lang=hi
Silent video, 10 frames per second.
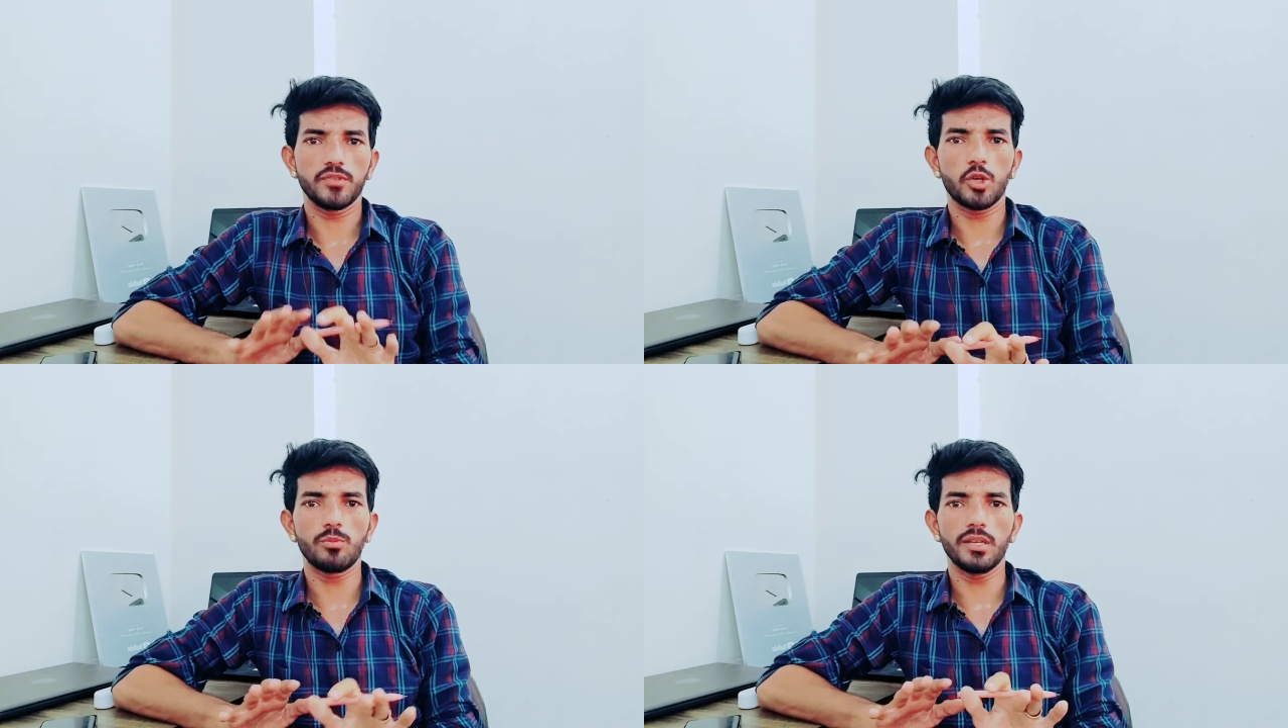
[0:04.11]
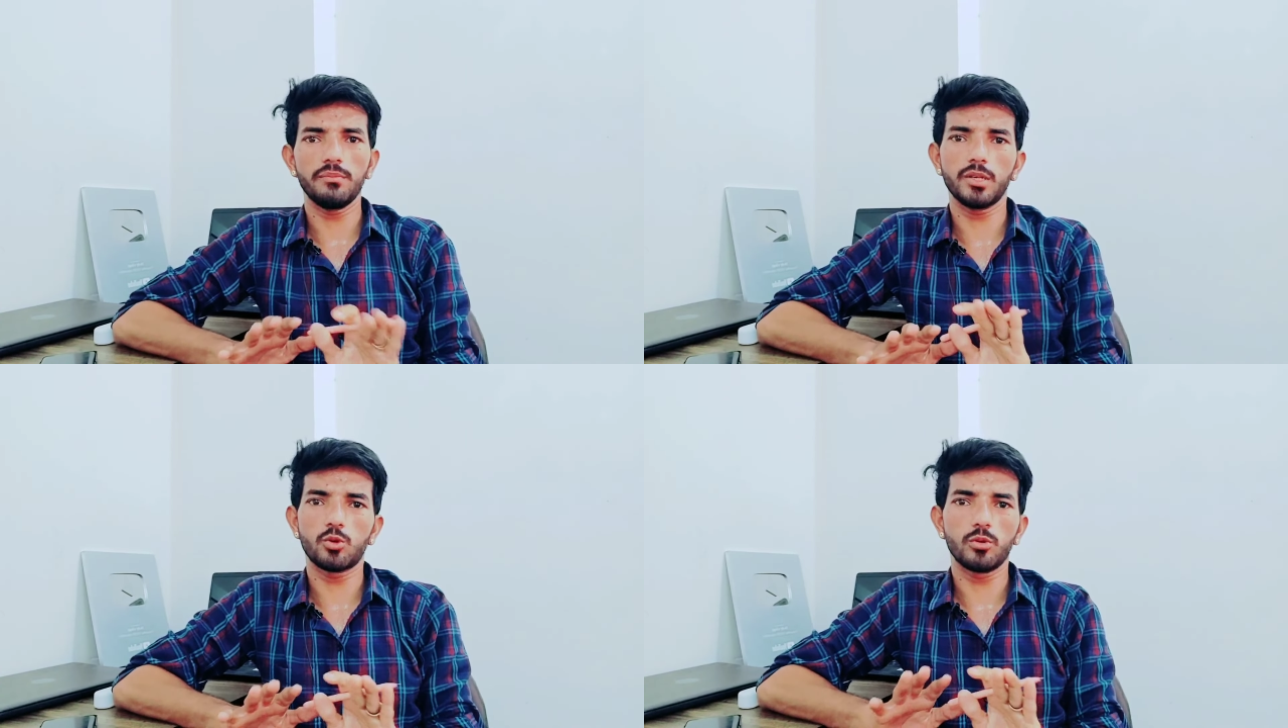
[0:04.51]
देखो
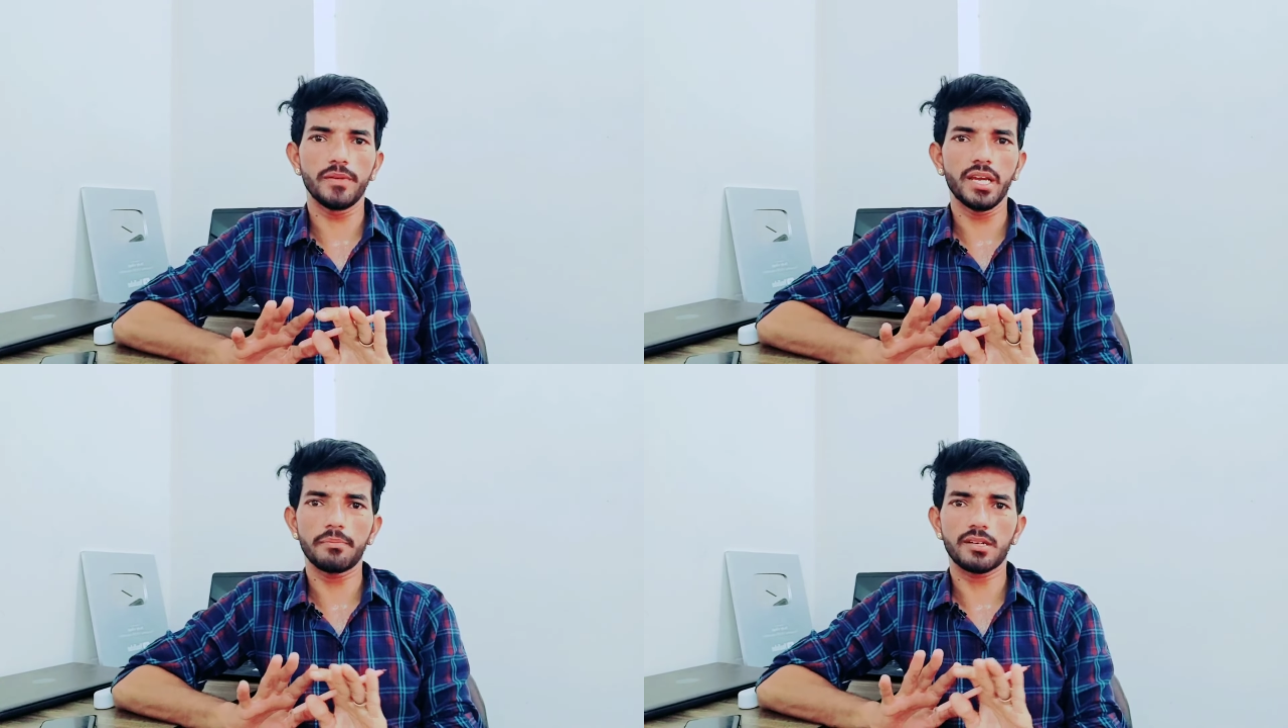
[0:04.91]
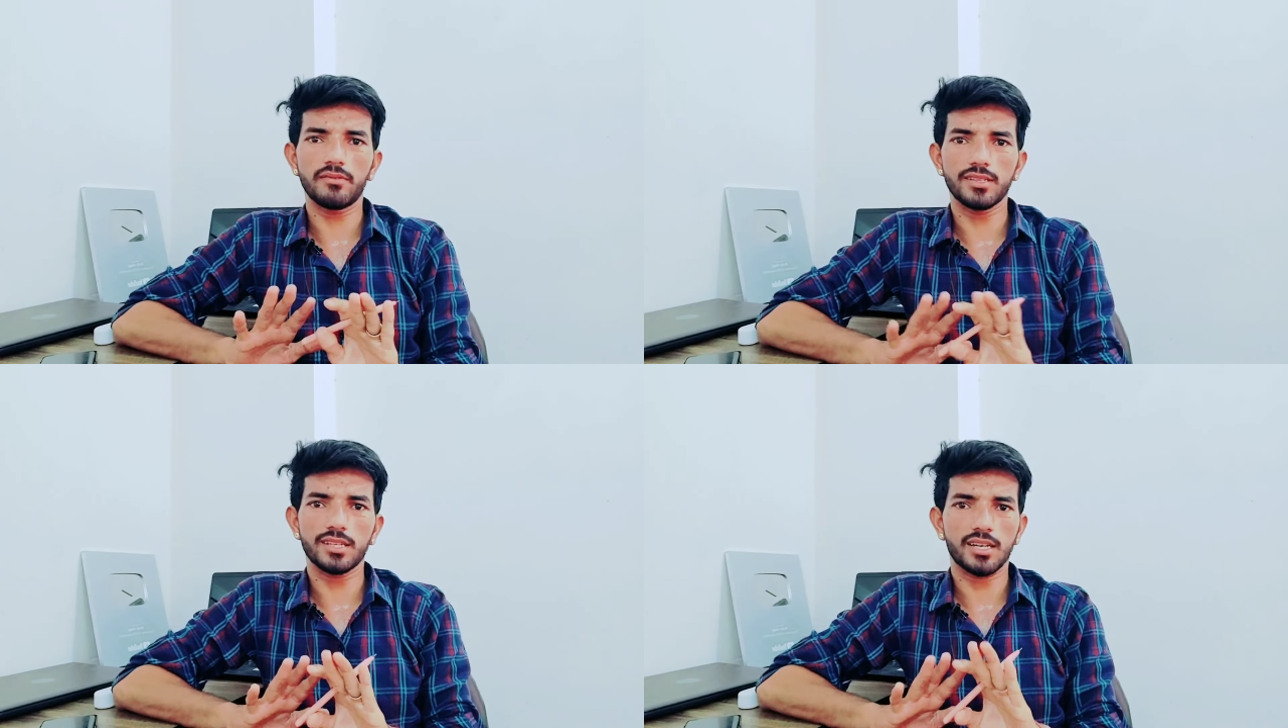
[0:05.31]
मैं बिल्कुल भी आपका
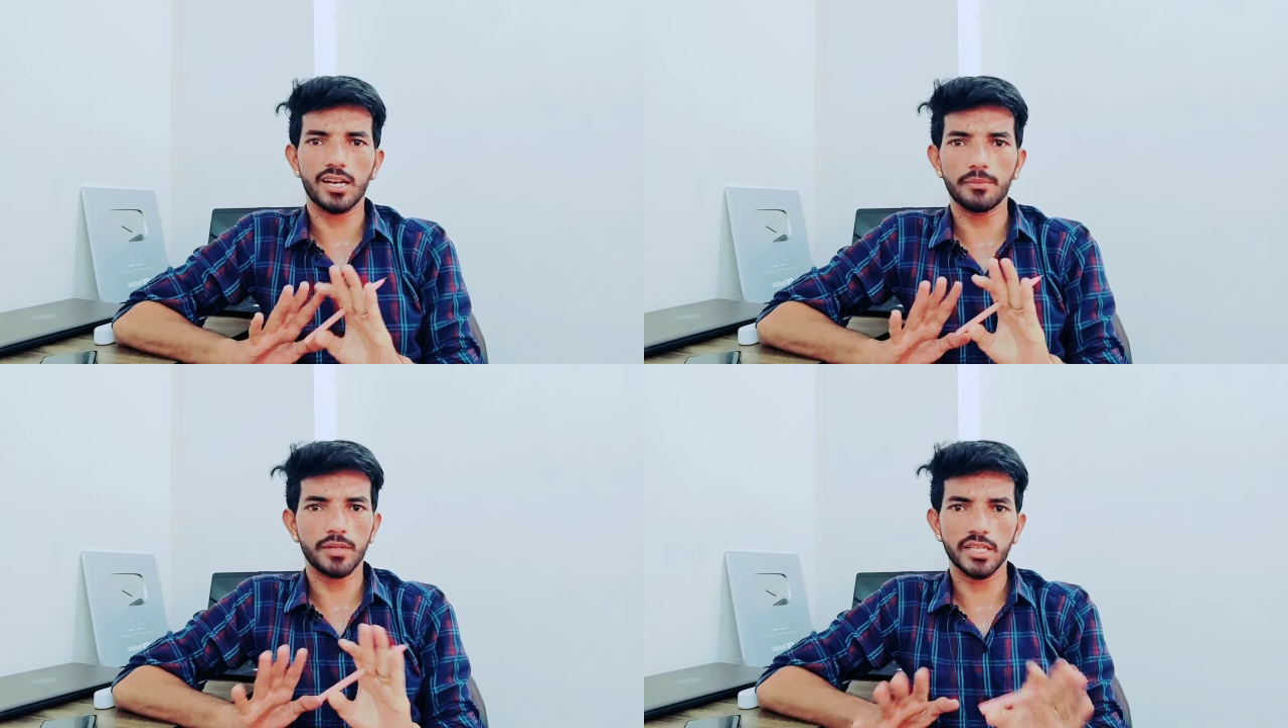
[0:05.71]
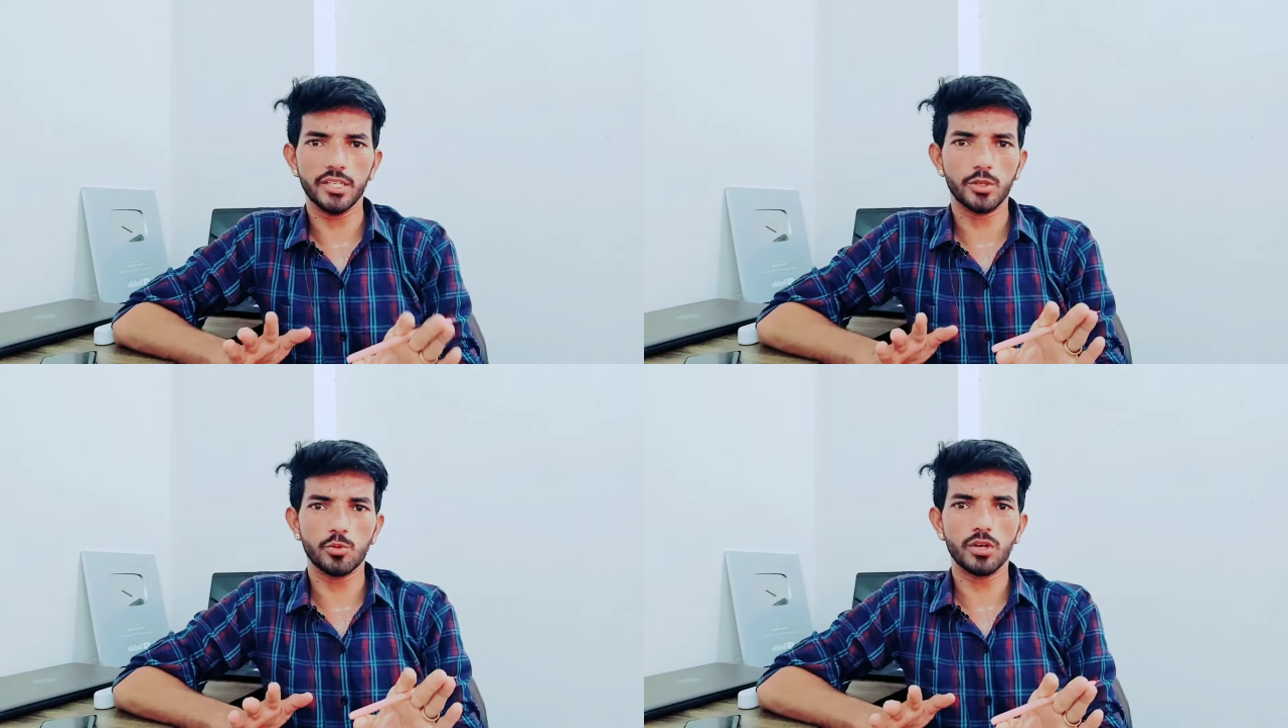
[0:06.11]
वक्त खराब
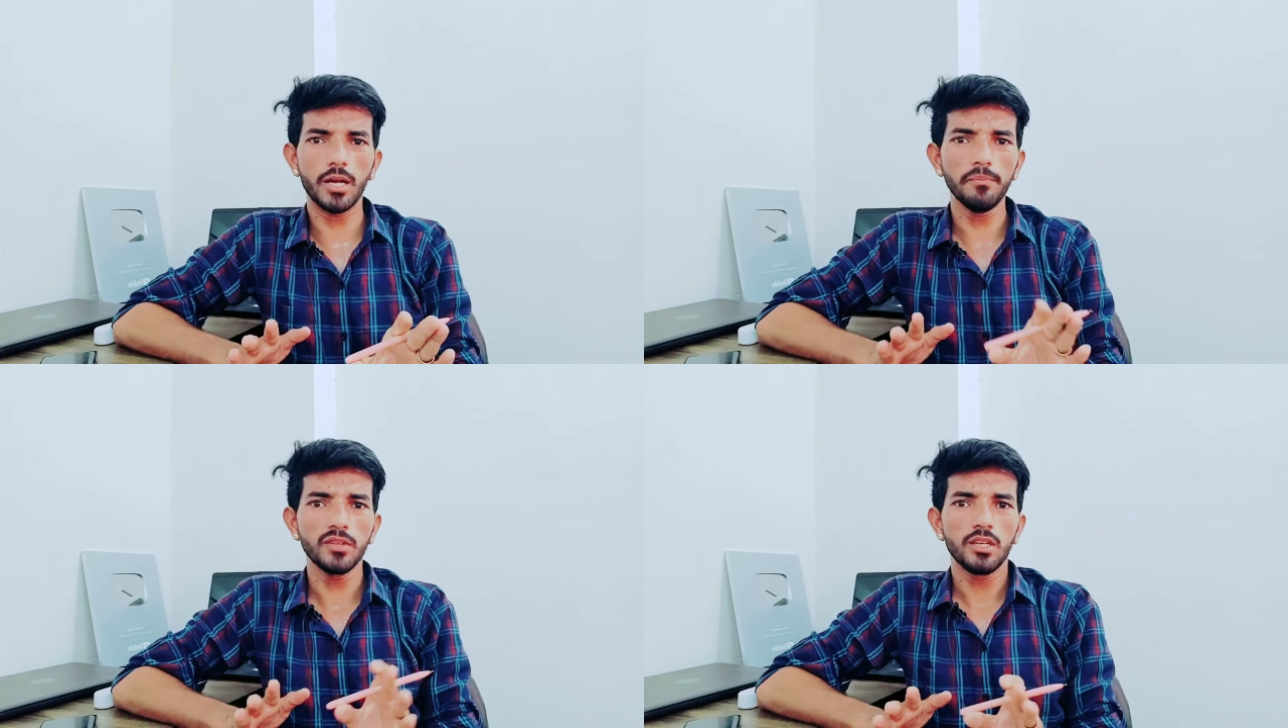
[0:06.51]
नहीं करूंगा